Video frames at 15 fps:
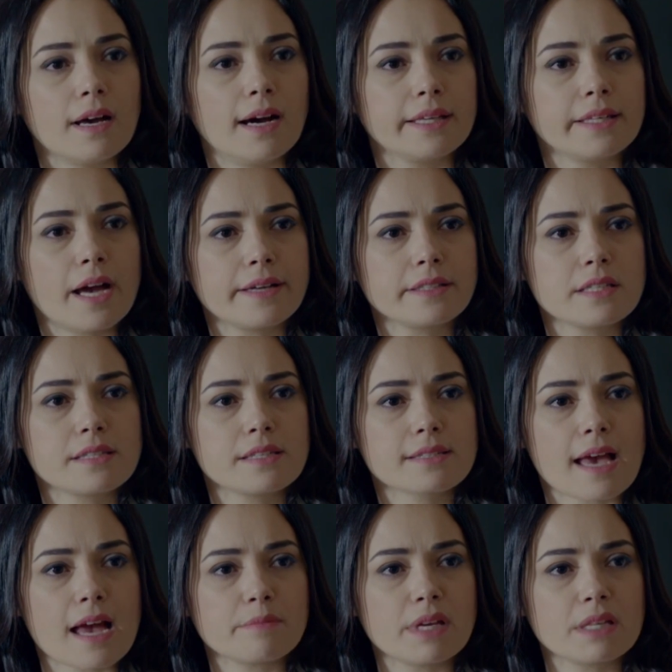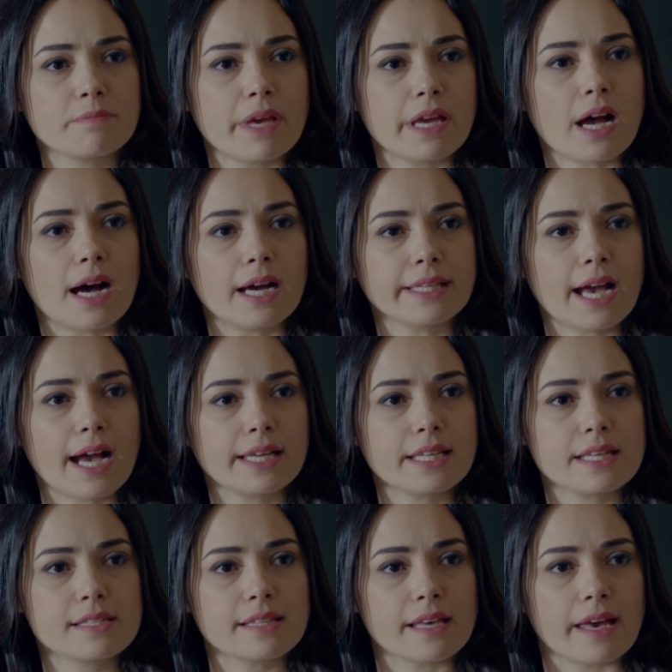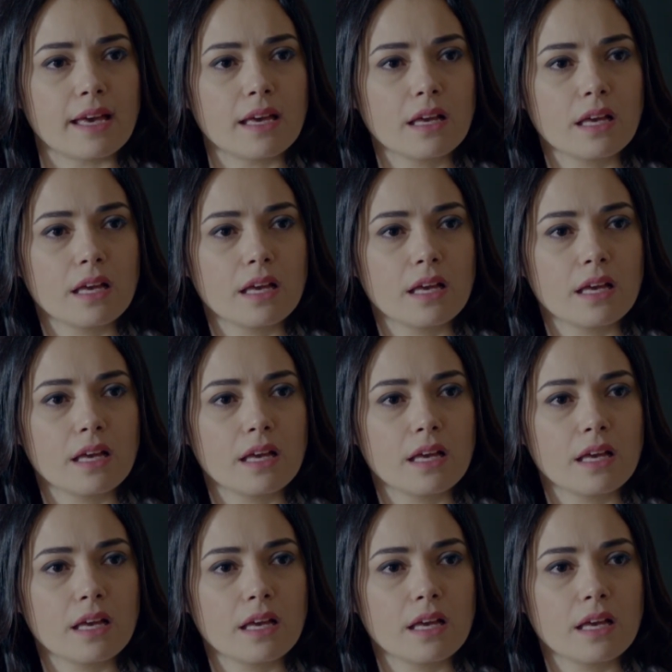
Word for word: Anneannesi Sermet Bey, anneannesi.